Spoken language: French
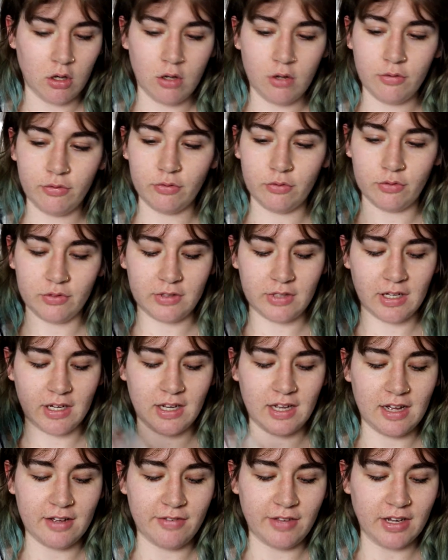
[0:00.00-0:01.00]
en fond de
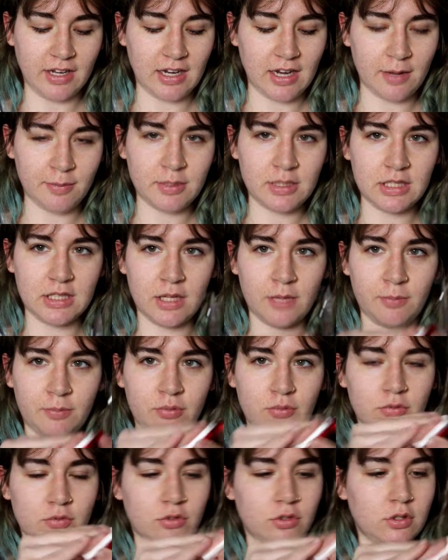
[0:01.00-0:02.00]
teint avec la petite
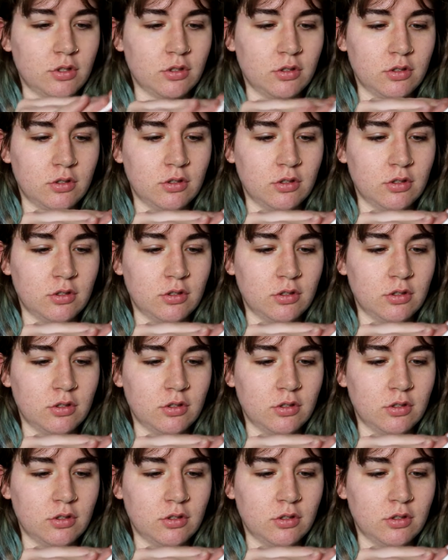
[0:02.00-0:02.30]
éponge.